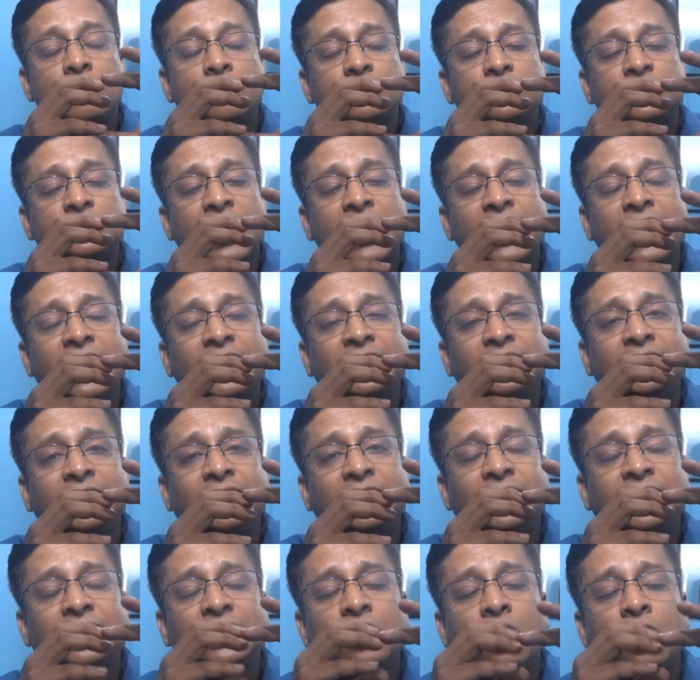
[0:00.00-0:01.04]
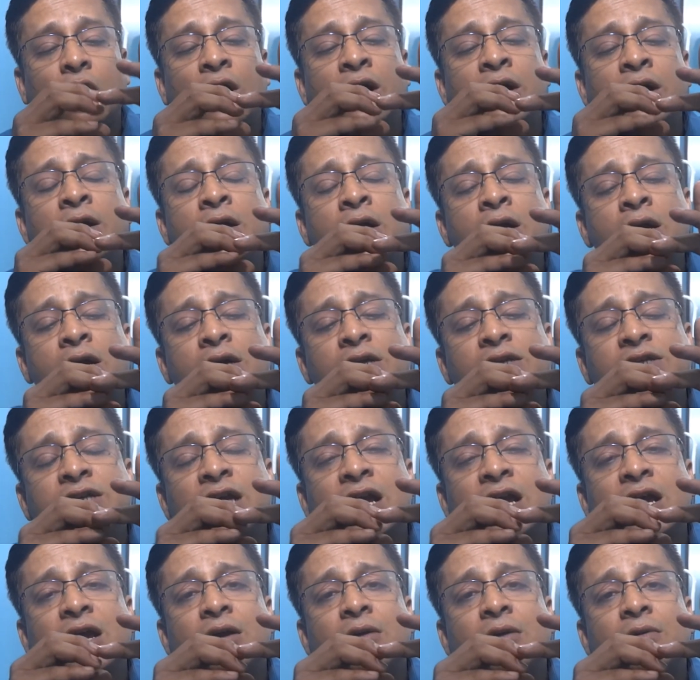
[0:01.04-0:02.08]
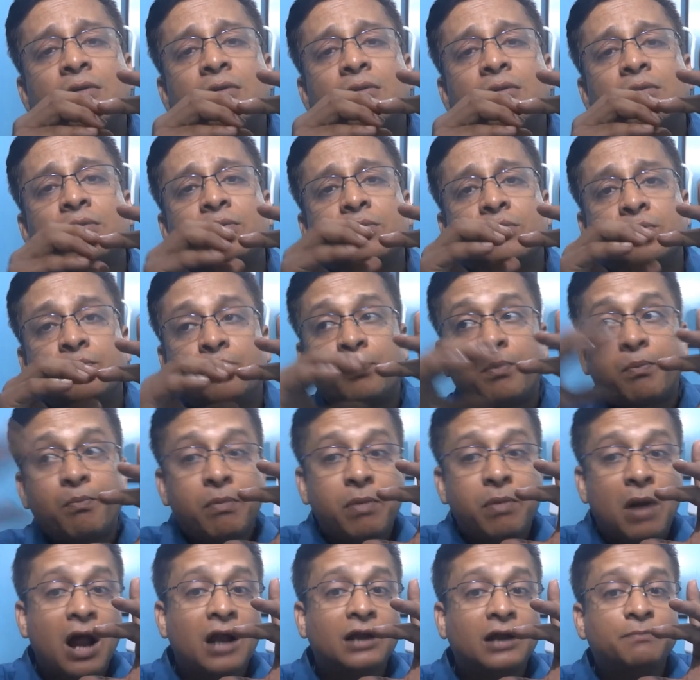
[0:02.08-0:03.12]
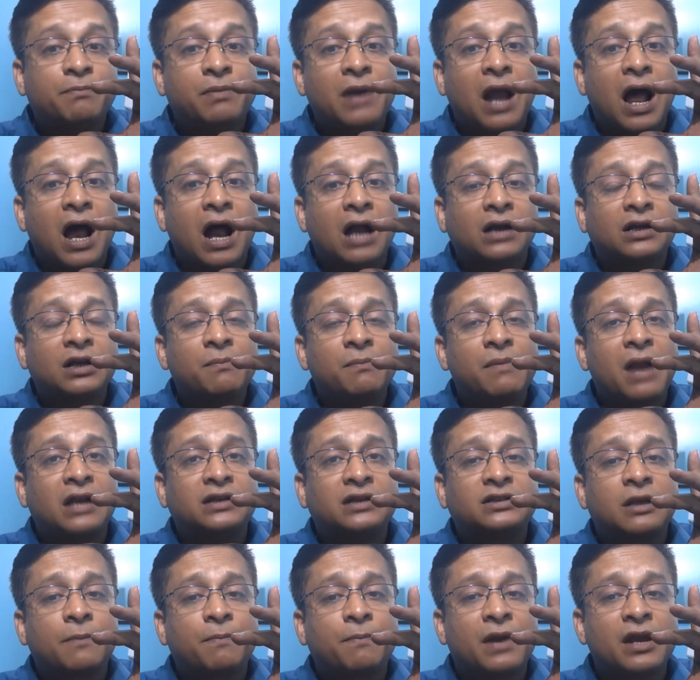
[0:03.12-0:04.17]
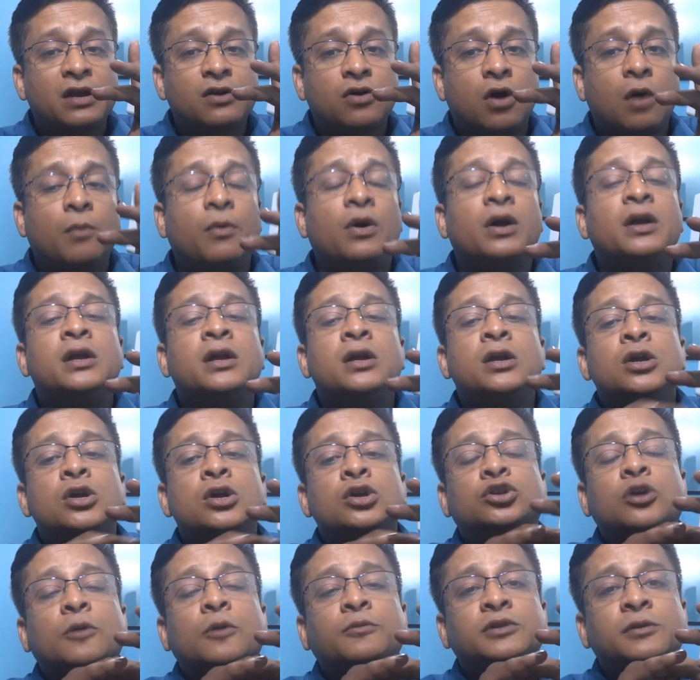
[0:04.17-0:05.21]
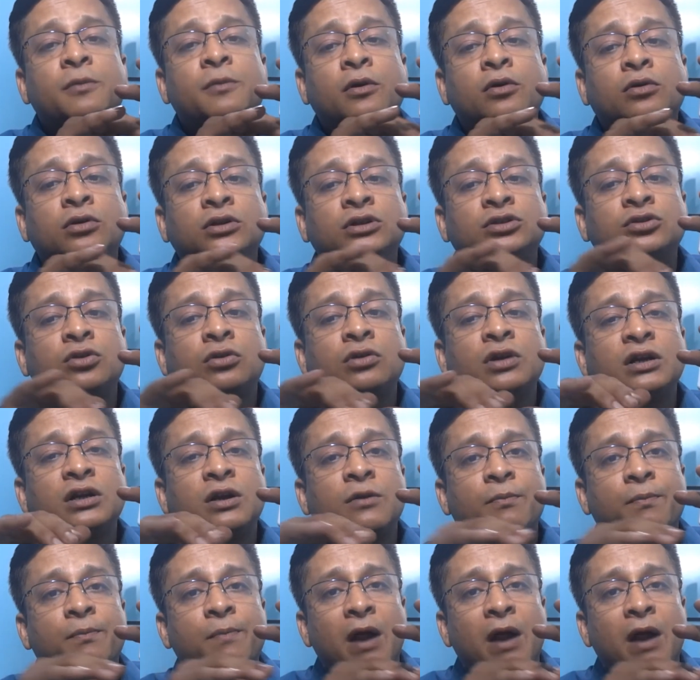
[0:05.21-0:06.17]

সেখান থেকে কি হয় যে হাত হার্টে ব্লাড সাপ্লাই কম হয় সবচেয়ে বড় কথা যখন এটা